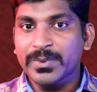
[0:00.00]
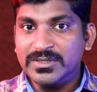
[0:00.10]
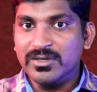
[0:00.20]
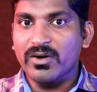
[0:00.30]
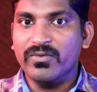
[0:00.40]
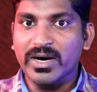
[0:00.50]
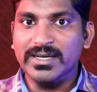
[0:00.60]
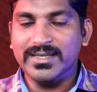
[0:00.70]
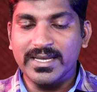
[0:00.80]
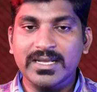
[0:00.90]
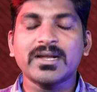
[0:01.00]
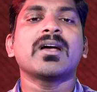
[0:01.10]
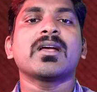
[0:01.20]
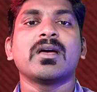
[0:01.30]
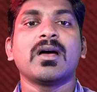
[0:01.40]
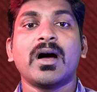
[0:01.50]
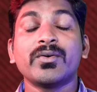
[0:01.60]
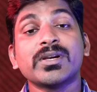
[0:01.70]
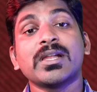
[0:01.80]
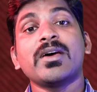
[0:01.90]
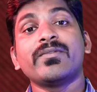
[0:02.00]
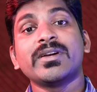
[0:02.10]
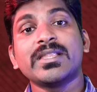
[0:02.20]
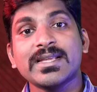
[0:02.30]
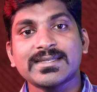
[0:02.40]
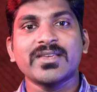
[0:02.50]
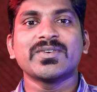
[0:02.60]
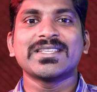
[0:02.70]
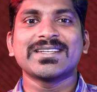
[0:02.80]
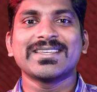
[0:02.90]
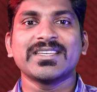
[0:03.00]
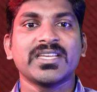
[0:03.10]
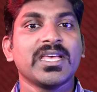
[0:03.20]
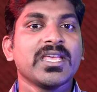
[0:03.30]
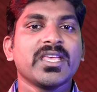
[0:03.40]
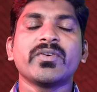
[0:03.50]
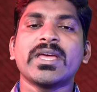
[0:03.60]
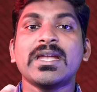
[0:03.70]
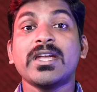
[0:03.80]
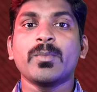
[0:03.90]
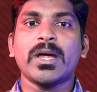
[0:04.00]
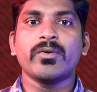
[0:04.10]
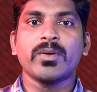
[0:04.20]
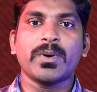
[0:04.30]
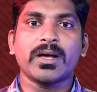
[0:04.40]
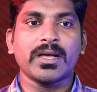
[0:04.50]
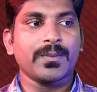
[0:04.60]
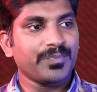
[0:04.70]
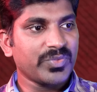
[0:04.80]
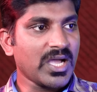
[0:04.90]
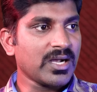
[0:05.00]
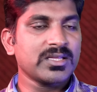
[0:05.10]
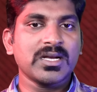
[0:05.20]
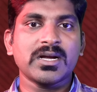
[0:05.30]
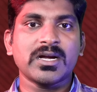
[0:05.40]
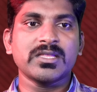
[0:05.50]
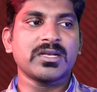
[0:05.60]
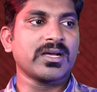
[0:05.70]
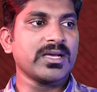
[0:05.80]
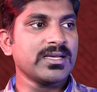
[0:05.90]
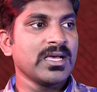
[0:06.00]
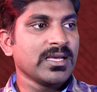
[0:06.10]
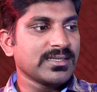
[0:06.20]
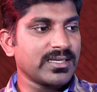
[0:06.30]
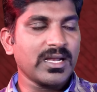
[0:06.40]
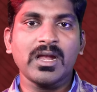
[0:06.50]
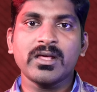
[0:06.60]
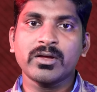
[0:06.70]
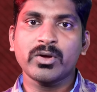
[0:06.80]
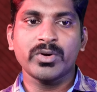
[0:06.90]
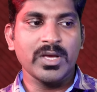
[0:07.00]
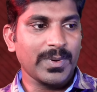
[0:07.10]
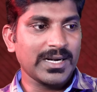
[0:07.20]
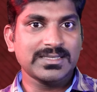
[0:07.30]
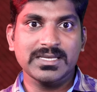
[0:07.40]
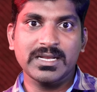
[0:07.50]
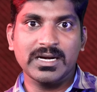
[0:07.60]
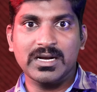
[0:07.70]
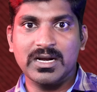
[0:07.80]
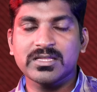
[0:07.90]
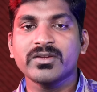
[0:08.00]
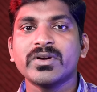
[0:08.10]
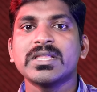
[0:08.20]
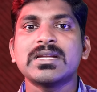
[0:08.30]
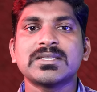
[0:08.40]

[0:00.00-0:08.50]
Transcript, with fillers: பிரிசன் ஆஃப் வார்ஸாக இருக்காங்க அவங்களெல்லாம் விடுதலை செய்வதற்கு இவங்க என்ன டிமாண்ட் வைப்பாங்க தாக்குதலை நடத்திட்டாங்க சிறையில் இருக்கக்கூடிய பாலஸ்தீனியர்கள் எல்லாத்தையும் விடுதலை